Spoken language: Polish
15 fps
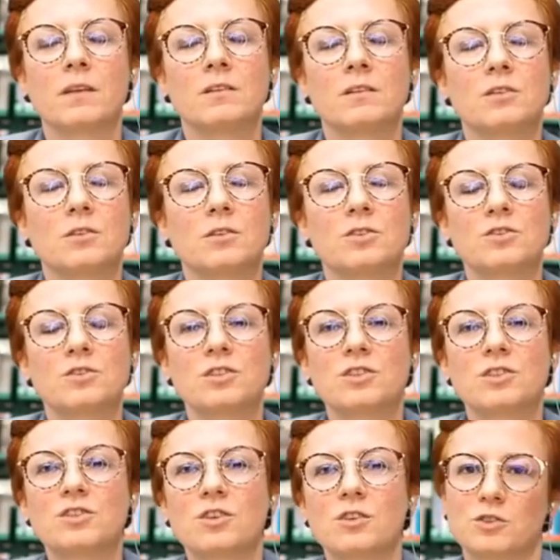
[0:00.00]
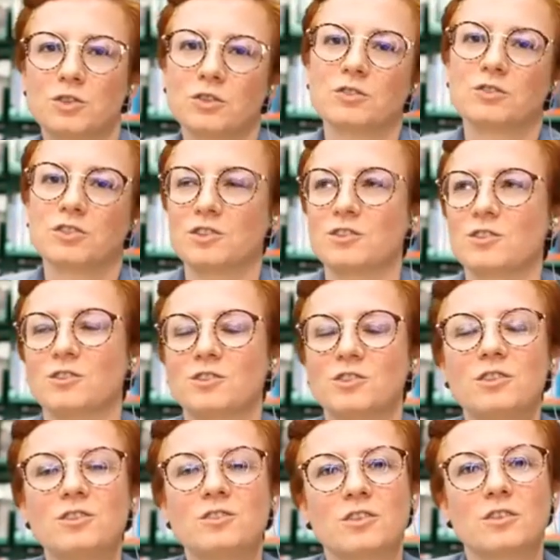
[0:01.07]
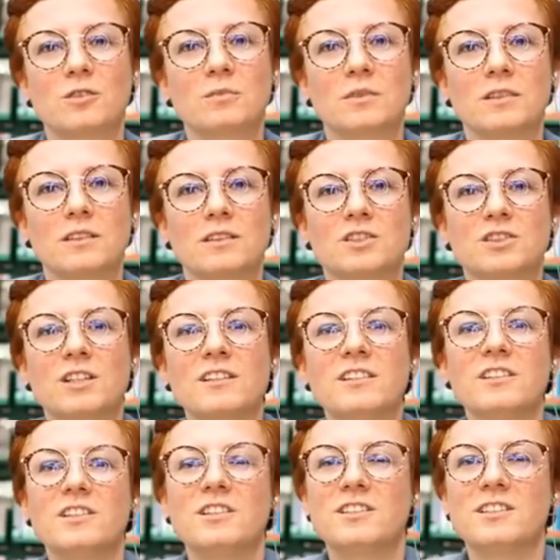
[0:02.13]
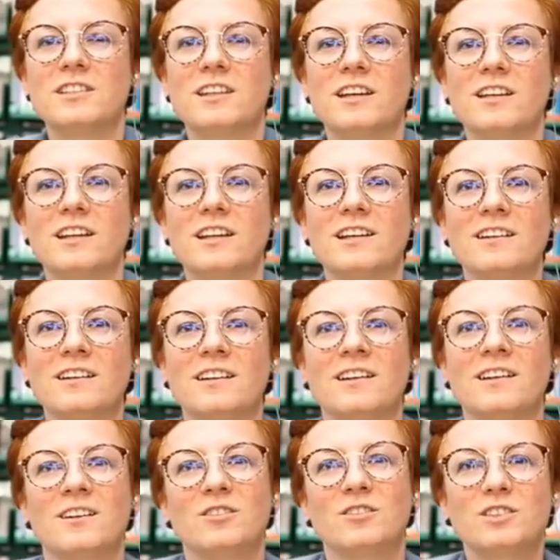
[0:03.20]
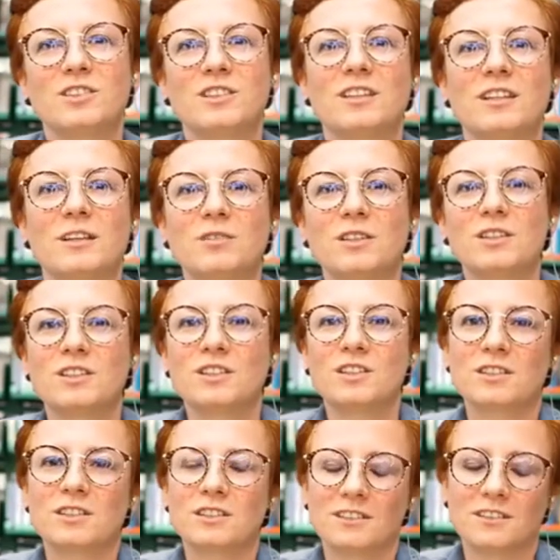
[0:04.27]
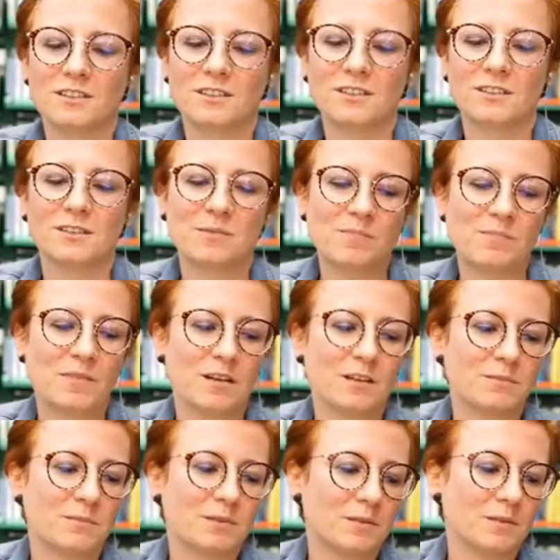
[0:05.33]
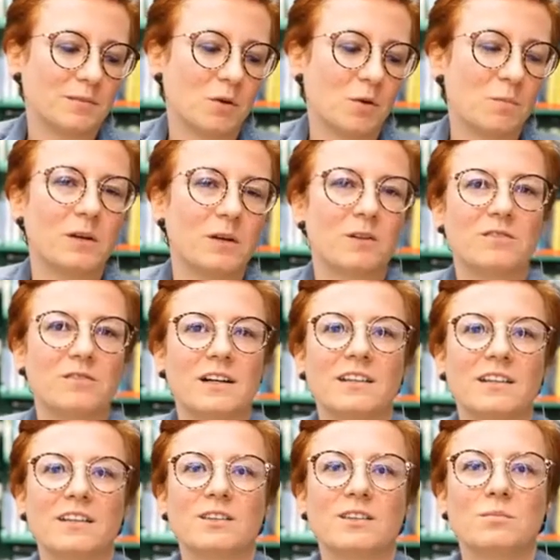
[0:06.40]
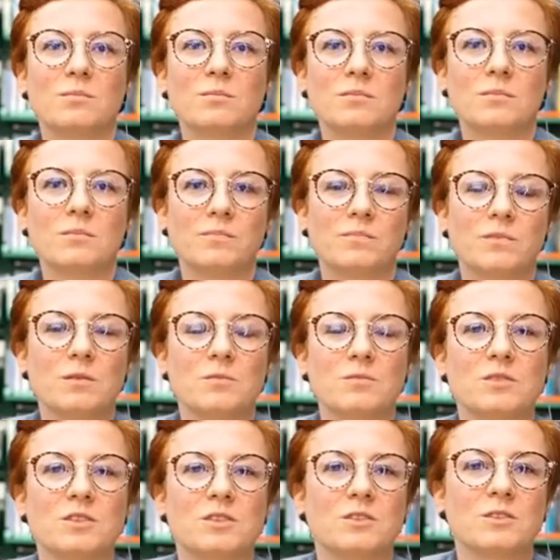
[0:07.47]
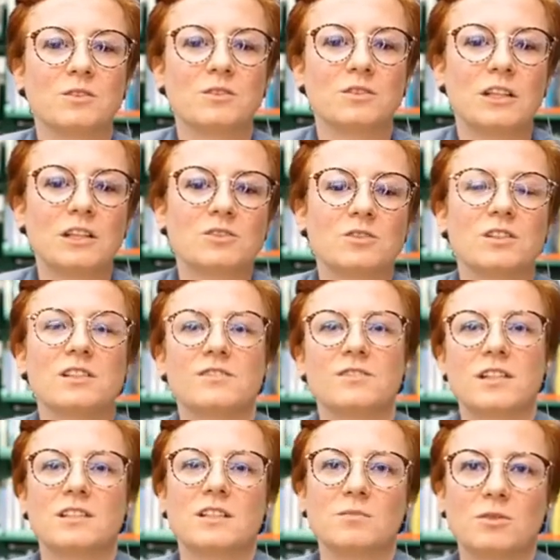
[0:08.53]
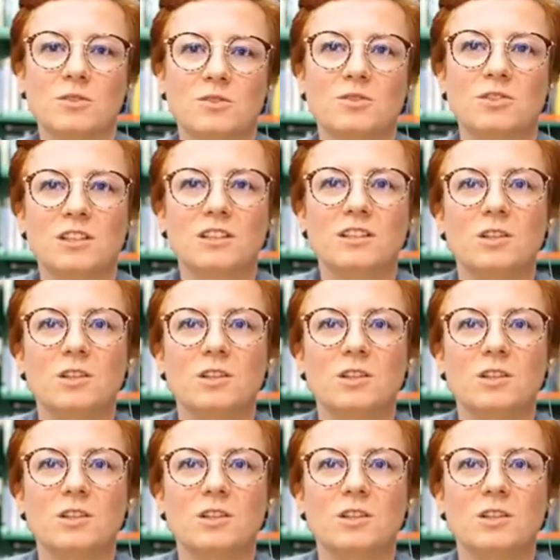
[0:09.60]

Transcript: książeczką, książeczką, książką e, Szczeliny Istnienia. Właśnie tam też e, mhm. jakby operowanie tym, tym co, na co nie zwracamy codziennie